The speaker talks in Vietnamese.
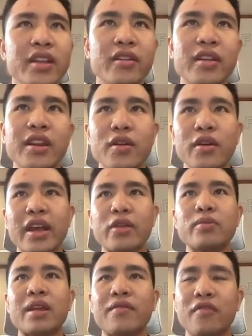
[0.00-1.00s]
cho nên đôi khi
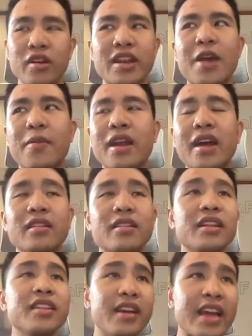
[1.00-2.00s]
chúng ta vote down và nó ảnh
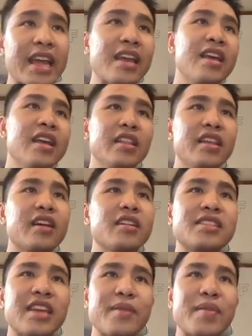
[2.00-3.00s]
hưởng đến dự án thì cái
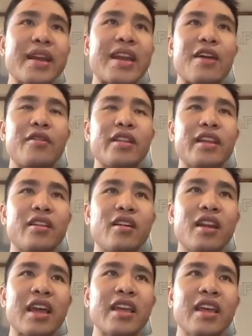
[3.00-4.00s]
xe bay down này thì
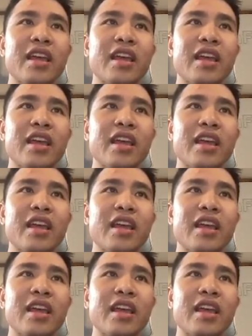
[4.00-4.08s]
nó lại